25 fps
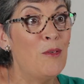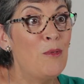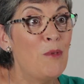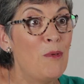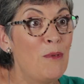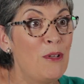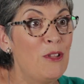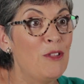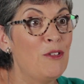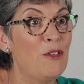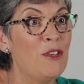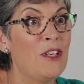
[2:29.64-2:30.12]
un
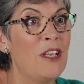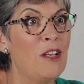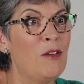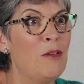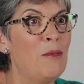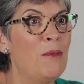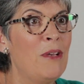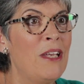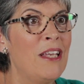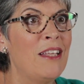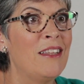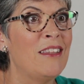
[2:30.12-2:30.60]
momento en que
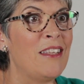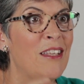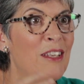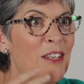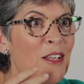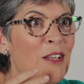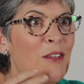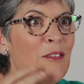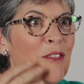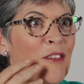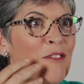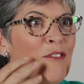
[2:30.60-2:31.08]
el ve
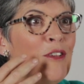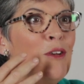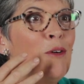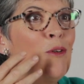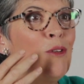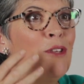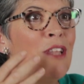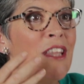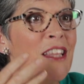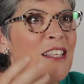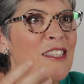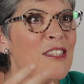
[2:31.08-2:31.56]
tiene
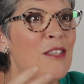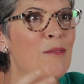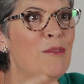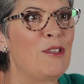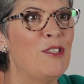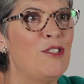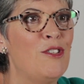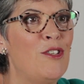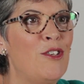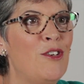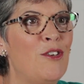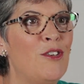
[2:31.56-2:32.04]
dificultades de
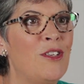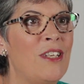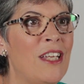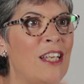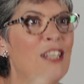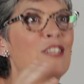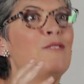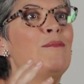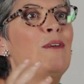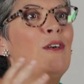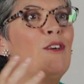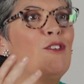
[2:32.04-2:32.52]
visión, que
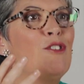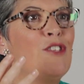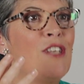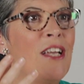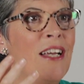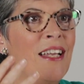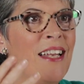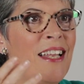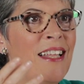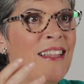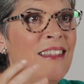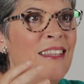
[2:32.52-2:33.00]
el espejo
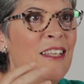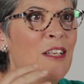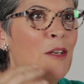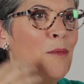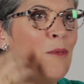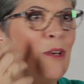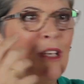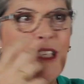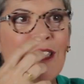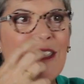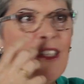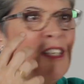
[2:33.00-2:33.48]
sea grande, que
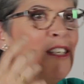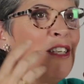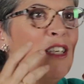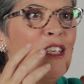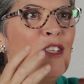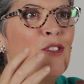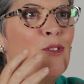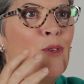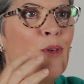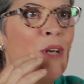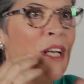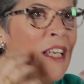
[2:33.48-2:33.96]
pueda
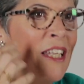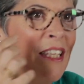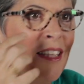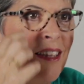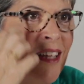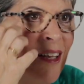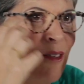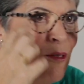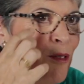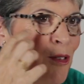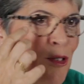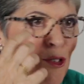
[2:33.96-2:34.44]
distinguir su
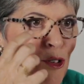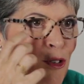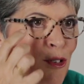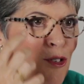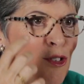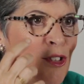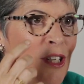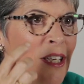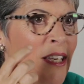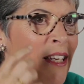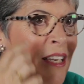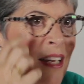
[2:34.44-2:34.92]
carita, unos
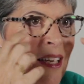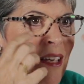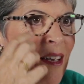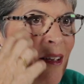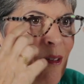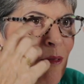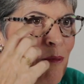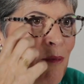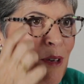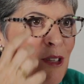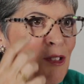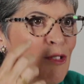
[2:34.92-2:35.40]
ojos que,
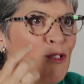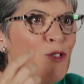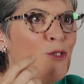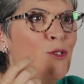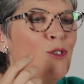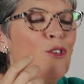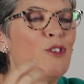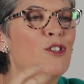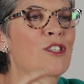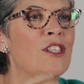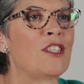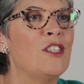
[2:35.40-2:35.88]
más
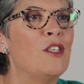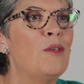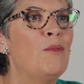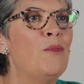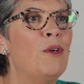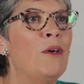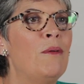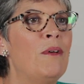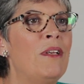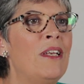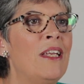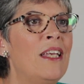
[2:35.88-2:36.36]
oscuros que se
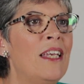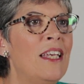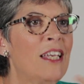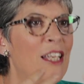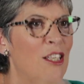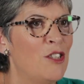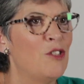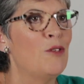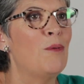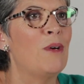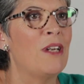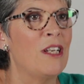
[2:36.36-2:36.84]
mueven,
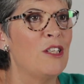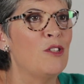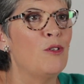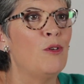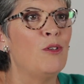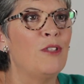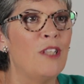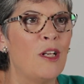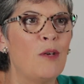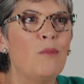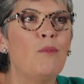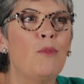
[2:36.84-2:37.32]
eso va a
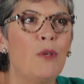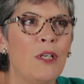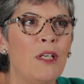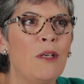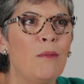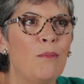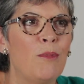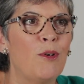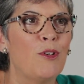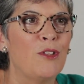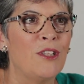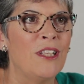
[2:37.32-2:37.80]
resultar muy
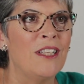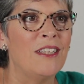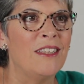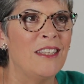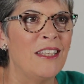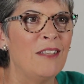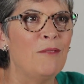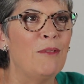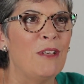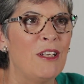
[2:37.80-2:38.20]
importante y